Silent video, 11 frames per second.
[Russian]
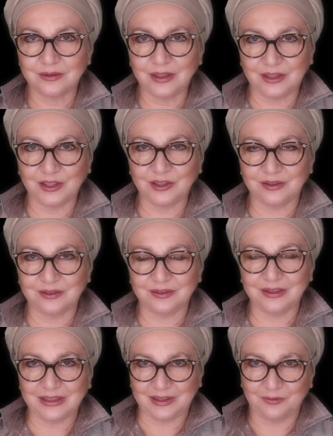Это,
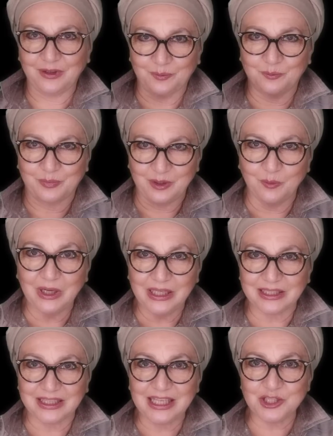это вы
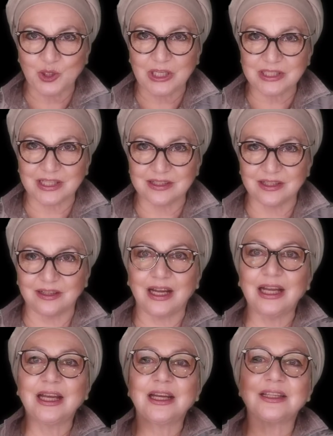понимаете, да, что я сказала?
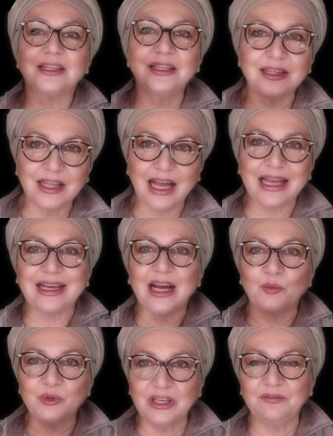Китай
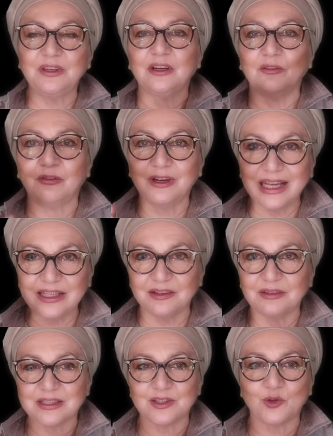объявил
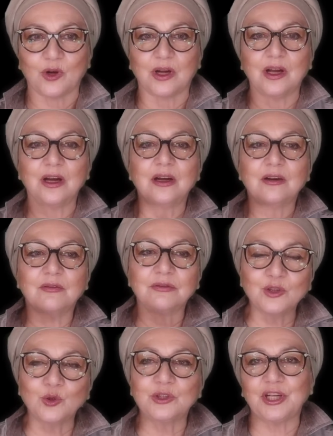Владивосток
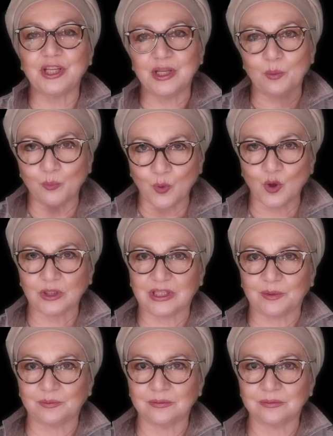внутренним
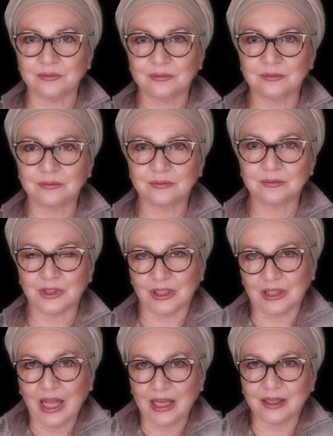портом.
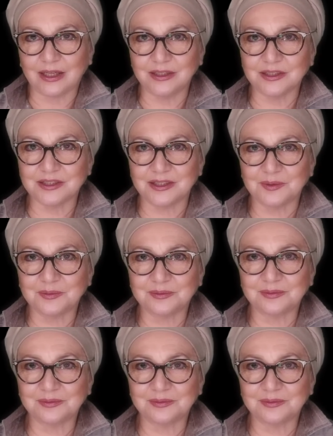Китая, конечно.